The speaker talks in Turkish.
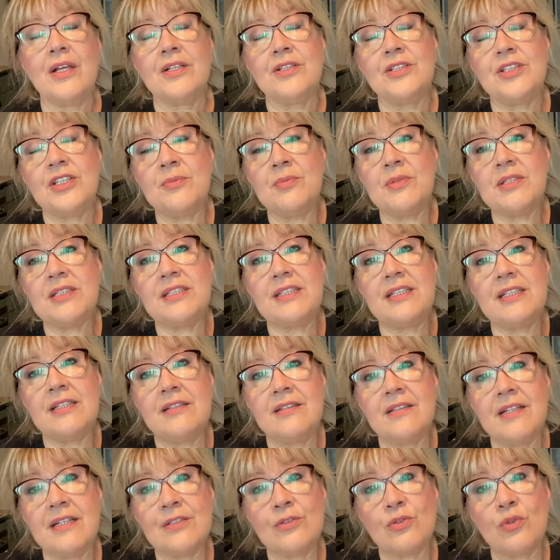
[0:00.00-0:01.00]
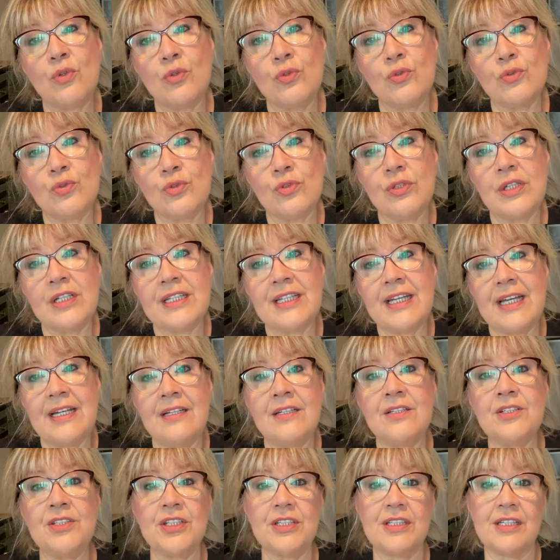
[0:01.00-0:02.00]
Şimdi stres konusuna
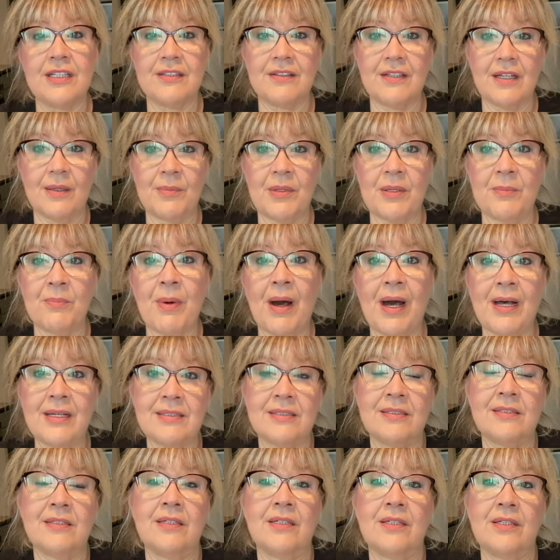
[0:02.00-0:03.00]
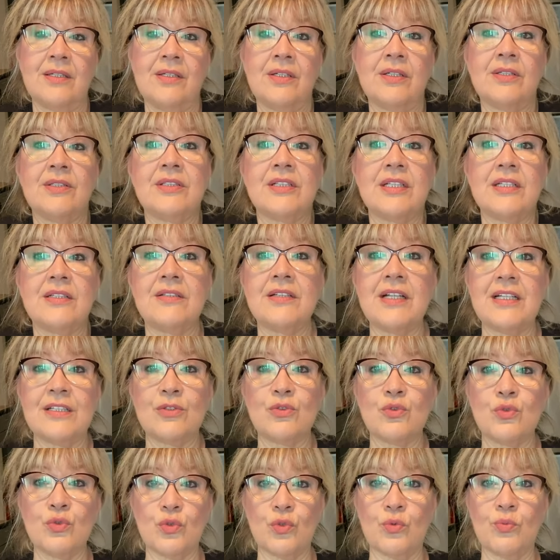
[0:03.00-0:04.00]
gelince de tabii bazı
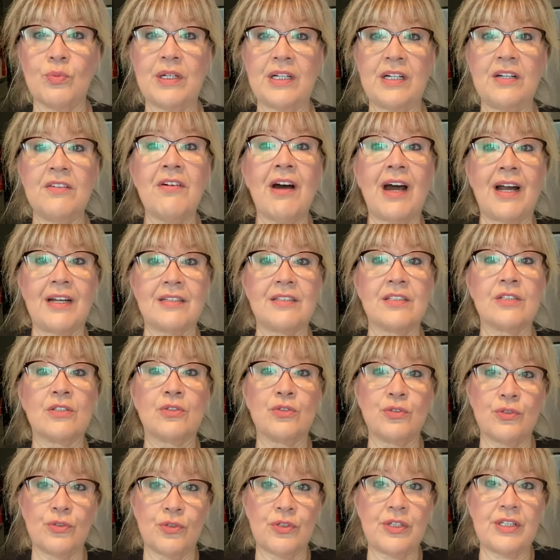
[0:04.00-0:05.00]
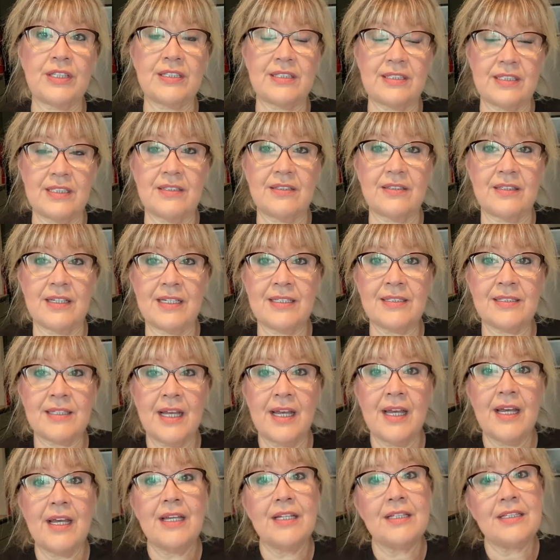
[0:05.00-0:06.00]
stres durumları vardır kronik stres.
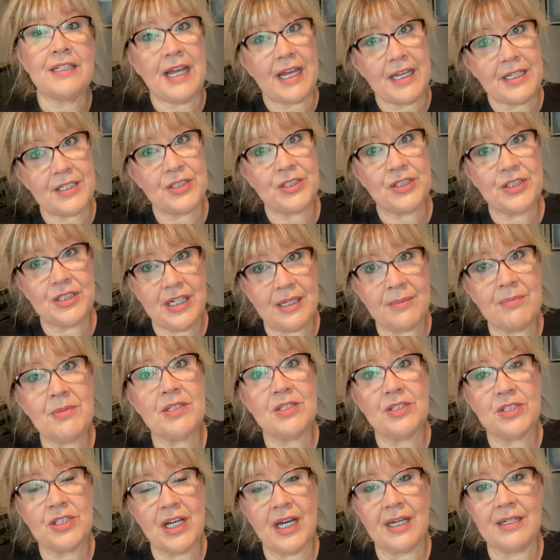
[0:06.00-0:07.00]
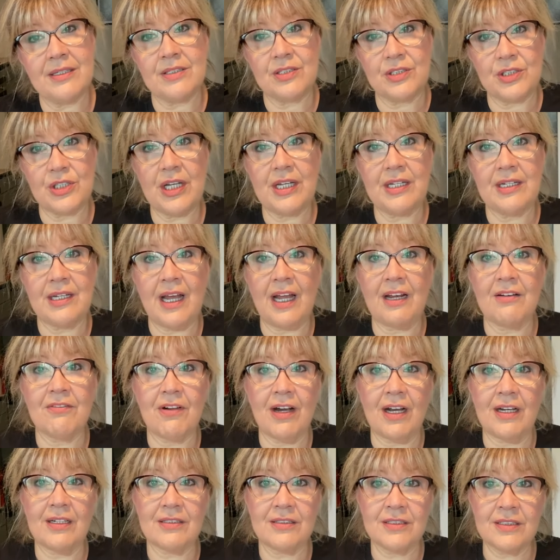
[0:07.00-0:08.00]
Değiştiremeyeceğiniz şeyler
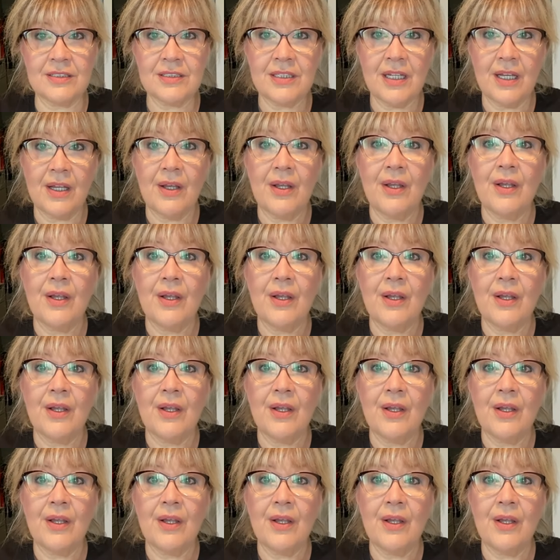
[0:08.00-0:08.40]
vardır.